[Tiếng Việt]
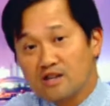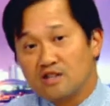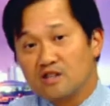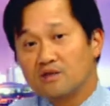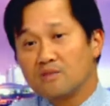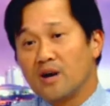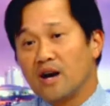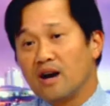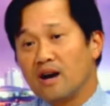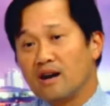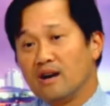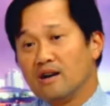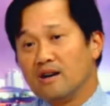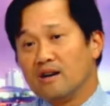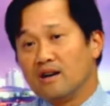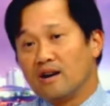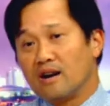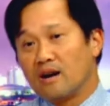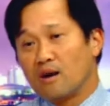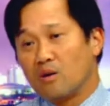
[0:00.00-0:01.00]
Nhưng mà
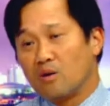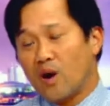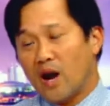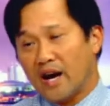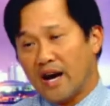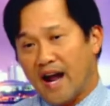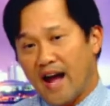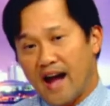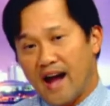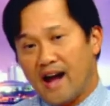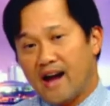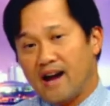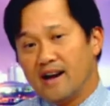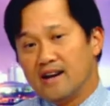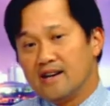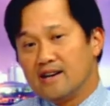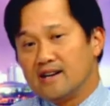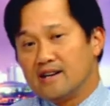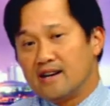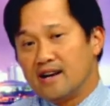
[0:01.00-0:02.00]
ngoài ra
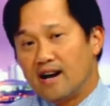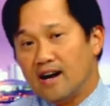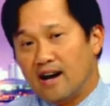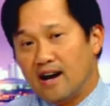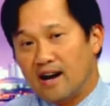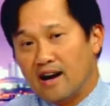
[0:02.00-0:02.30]
uh,